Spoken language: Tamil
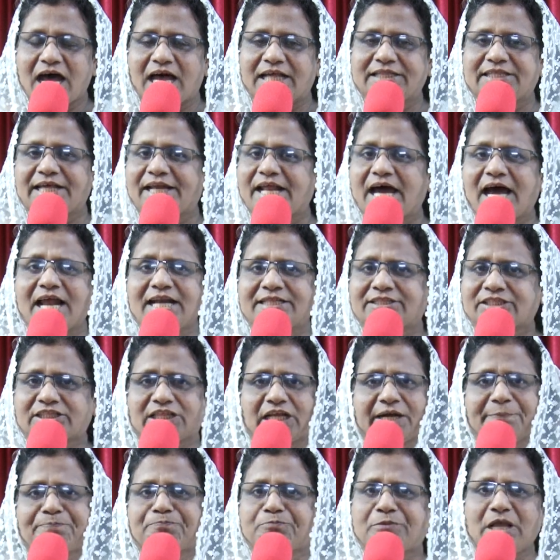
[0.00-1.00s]
அதனால்
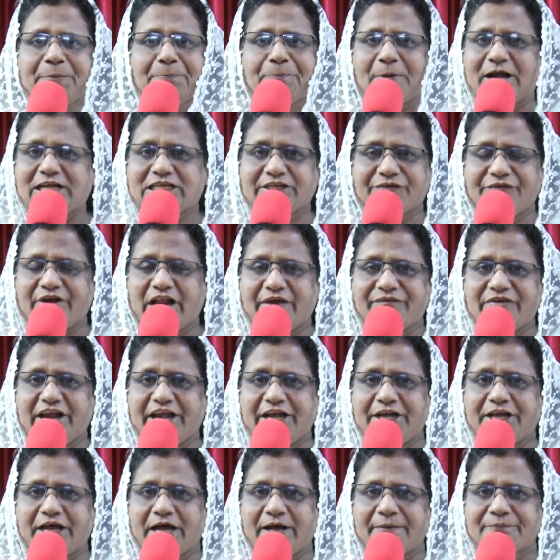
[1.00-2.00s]
திருப்திப்பட்டு விட
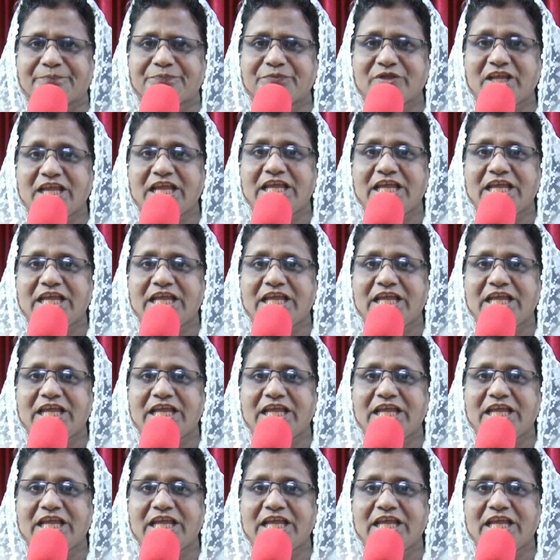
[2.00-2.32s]
வேண்டாம்